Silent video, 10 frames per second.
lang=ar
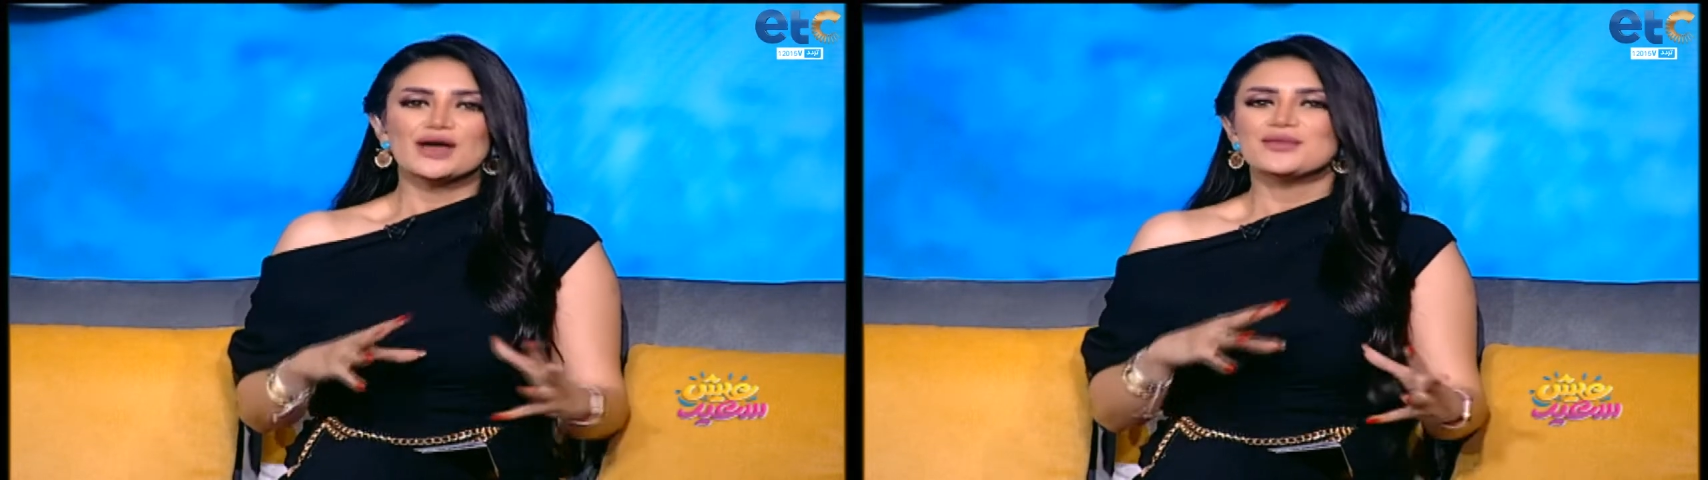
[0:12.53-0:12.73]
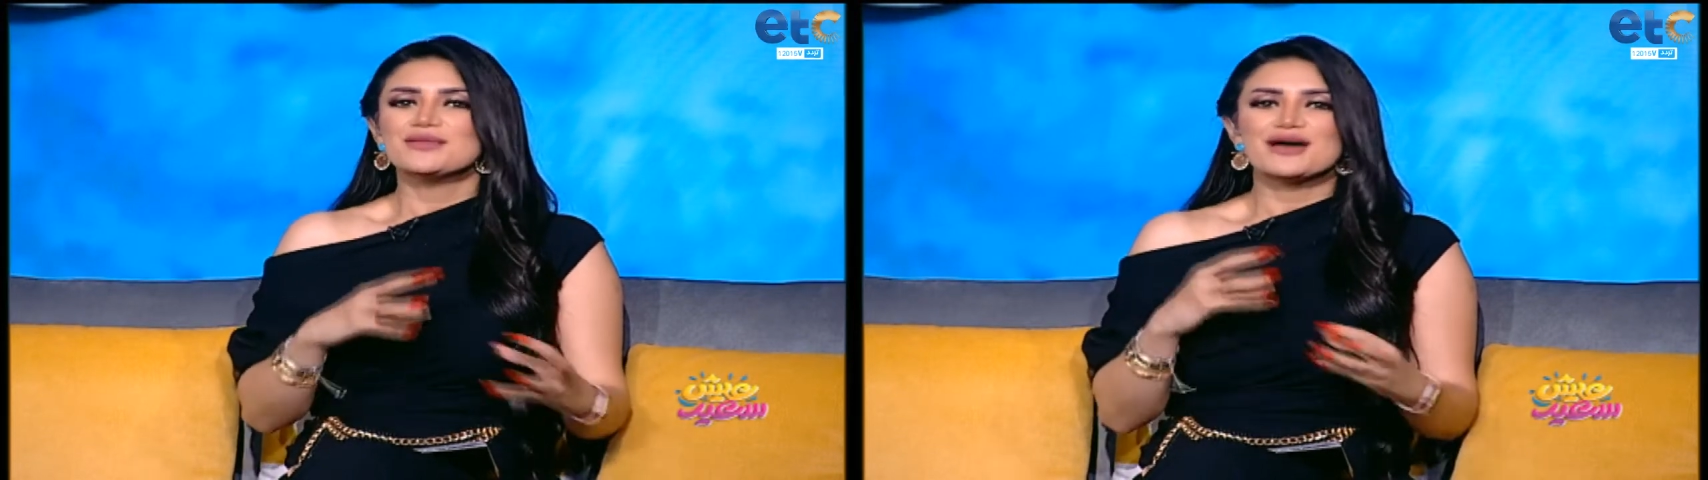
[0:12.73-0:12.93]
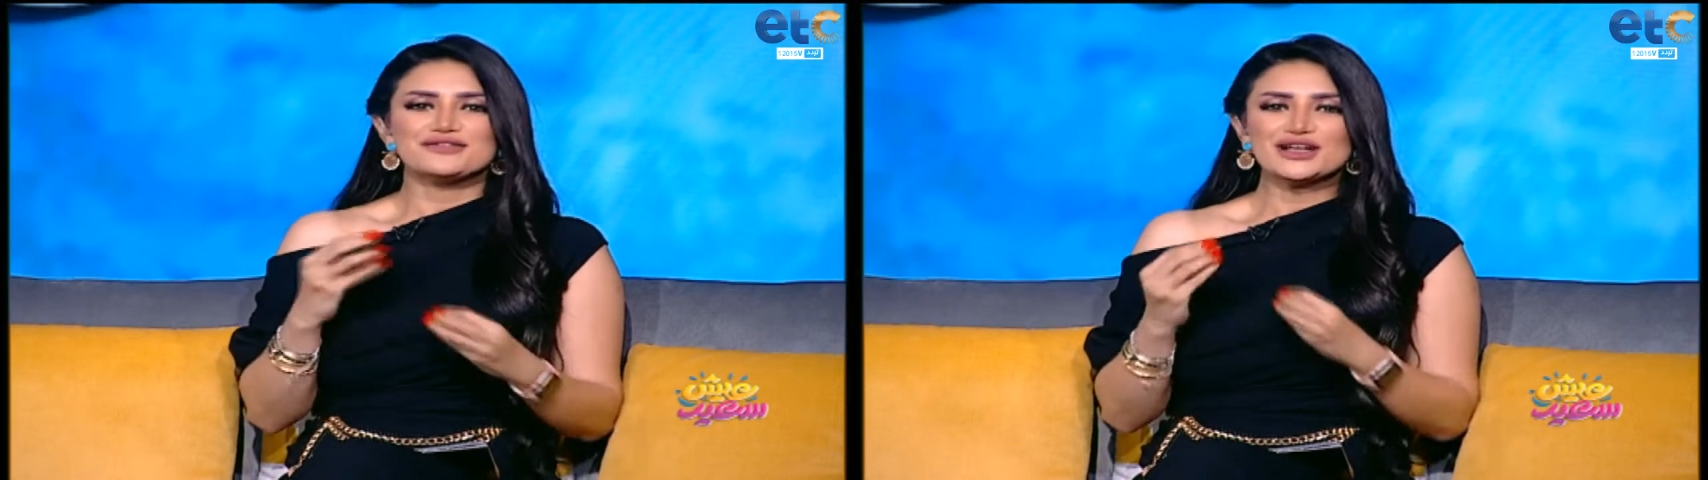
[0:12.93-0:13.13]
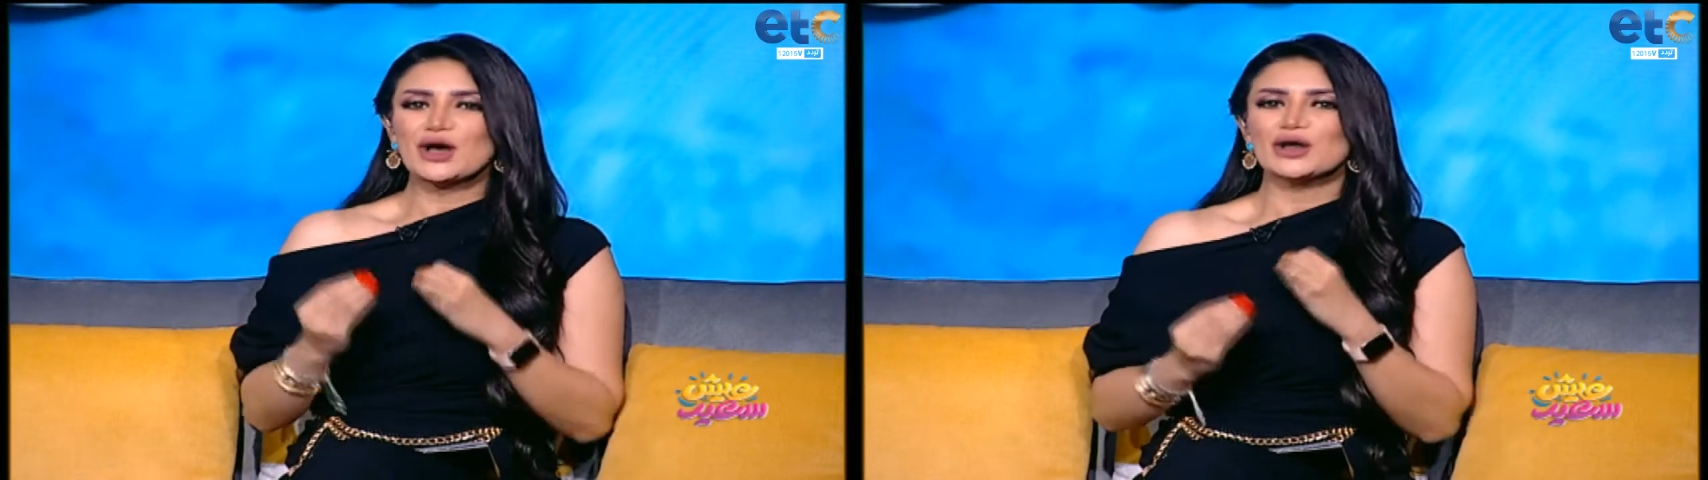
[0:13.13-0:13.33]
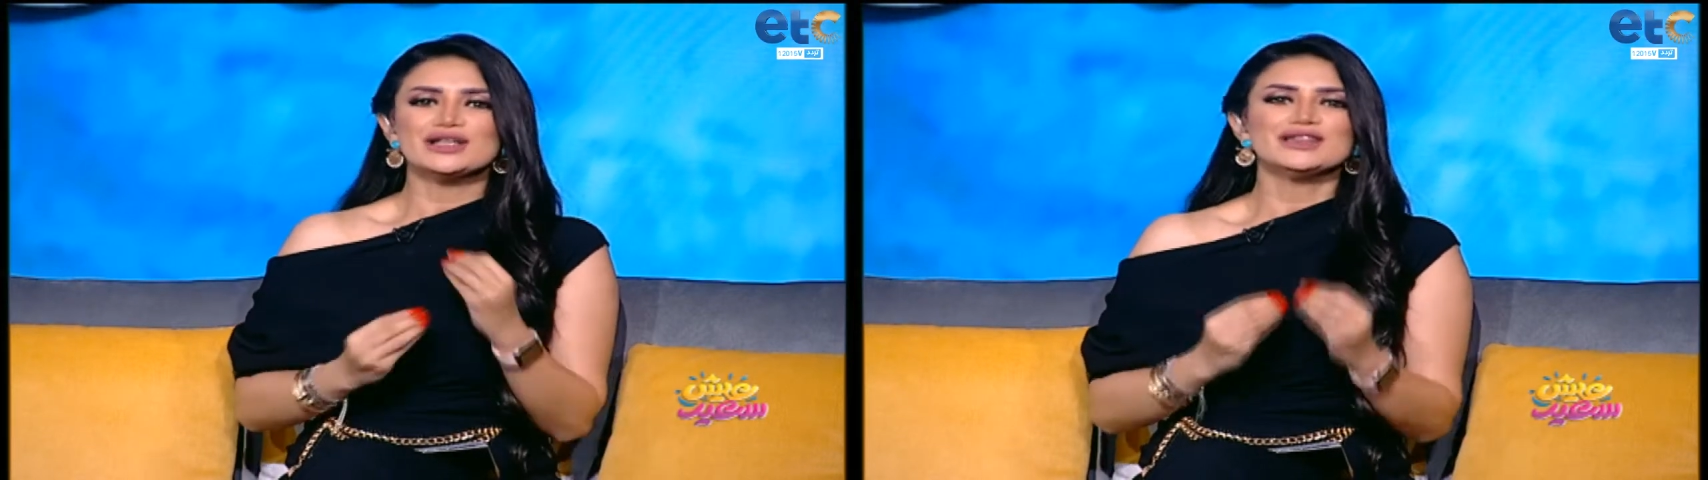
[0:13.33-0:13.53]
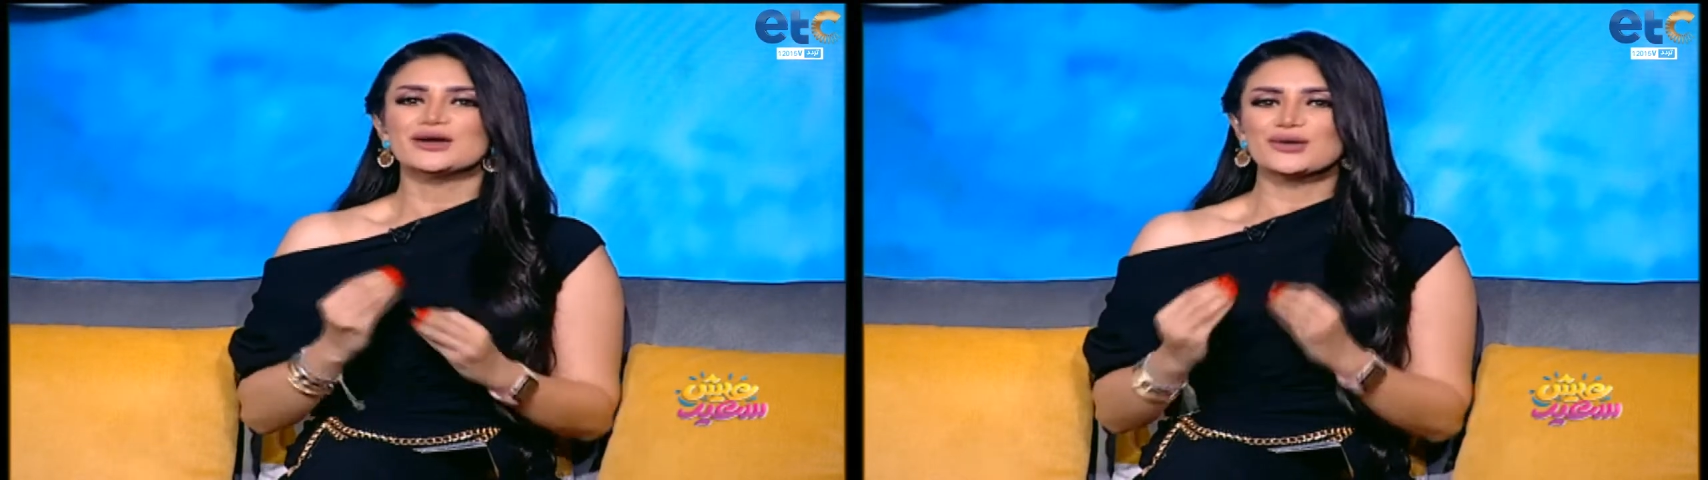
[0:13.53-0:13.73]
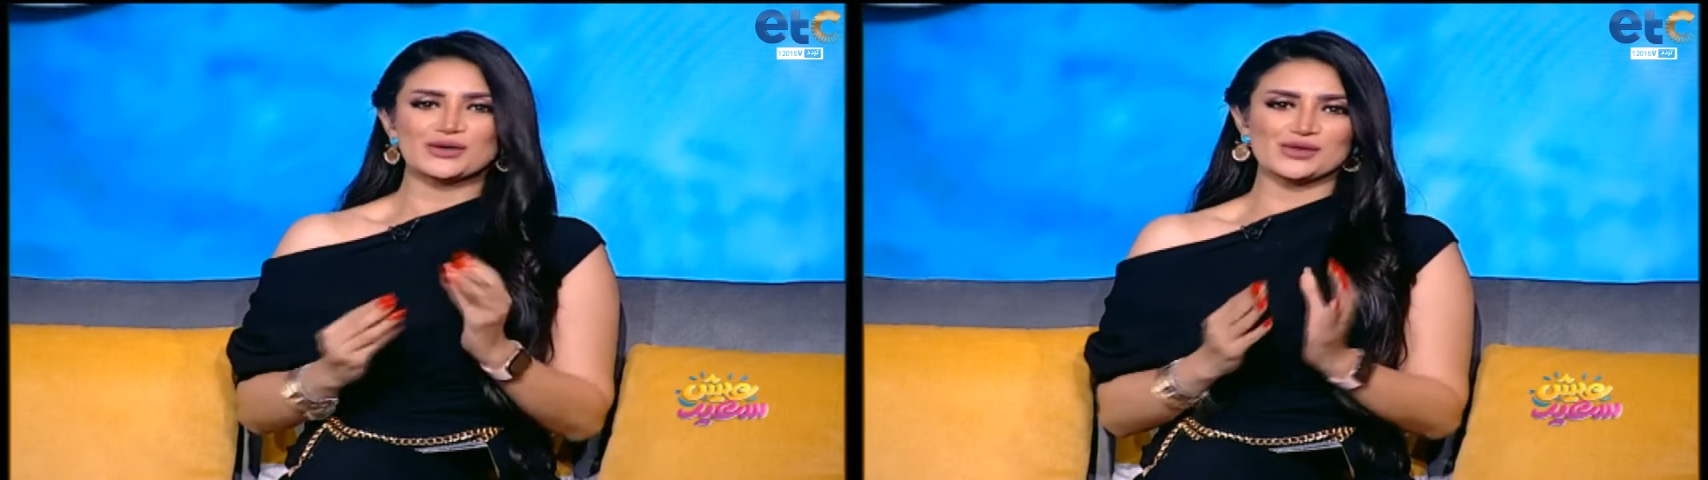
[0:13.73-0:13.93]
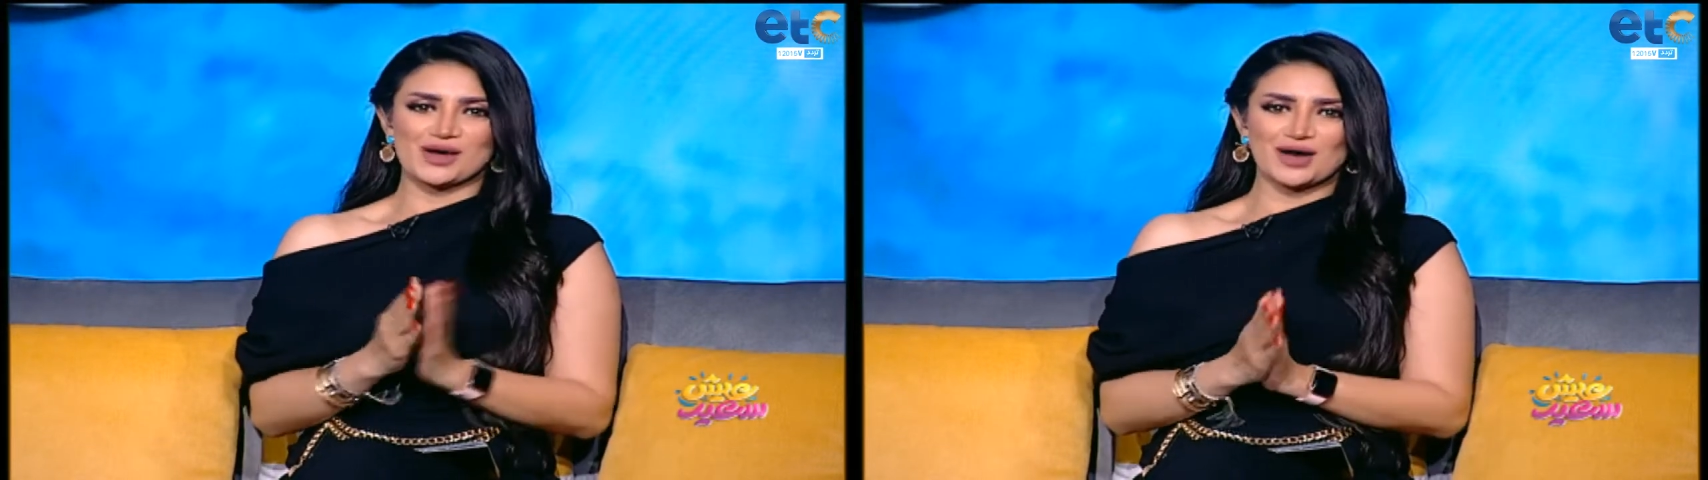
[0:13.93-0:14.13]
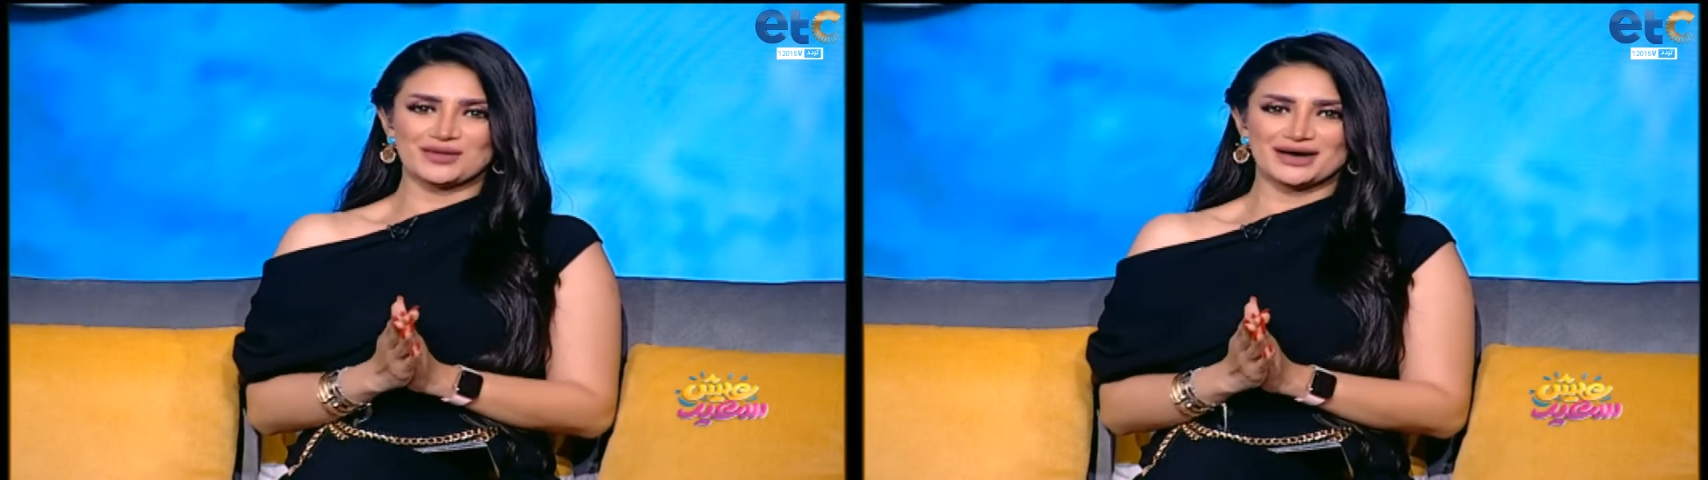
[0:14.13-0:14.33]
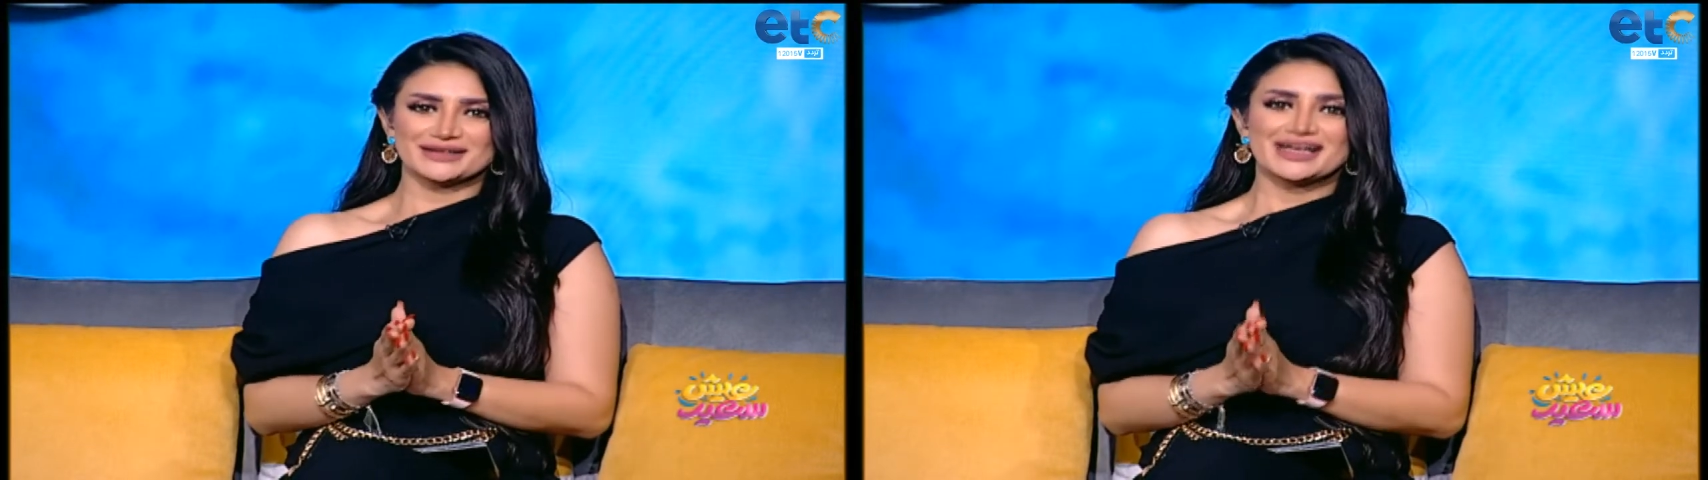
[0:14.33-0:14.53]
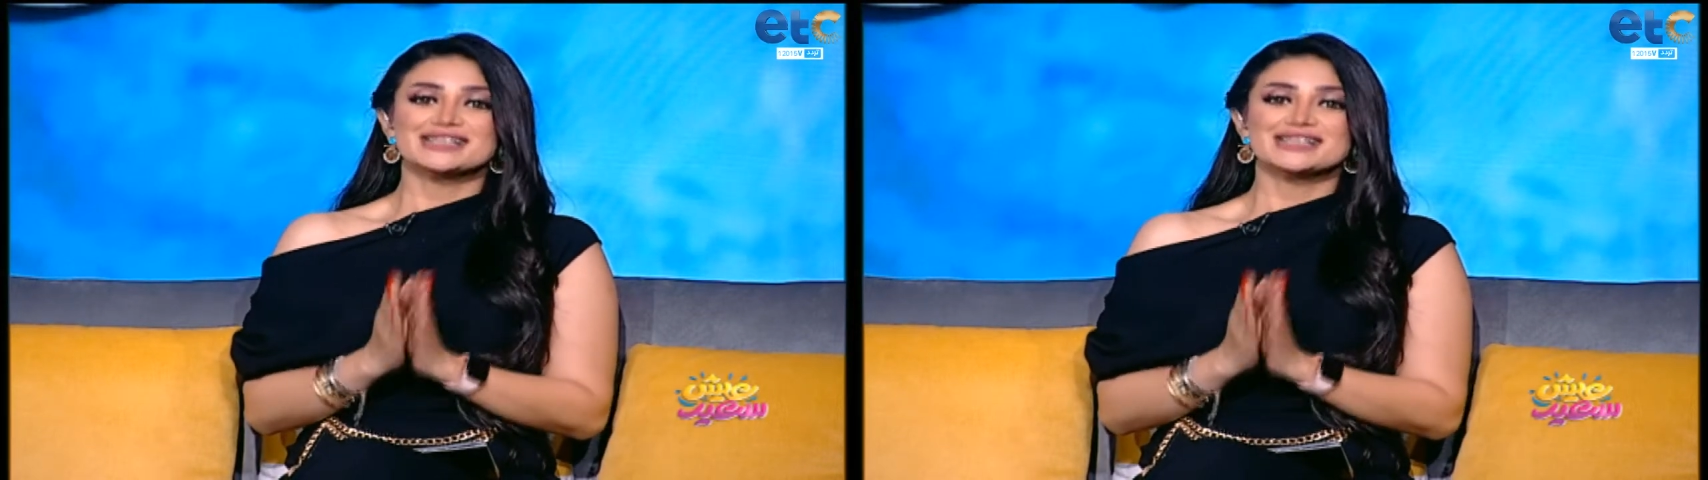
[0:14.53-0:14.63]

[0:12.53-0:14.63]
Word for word: بيبقى فيه الخليط ده كله مع بعض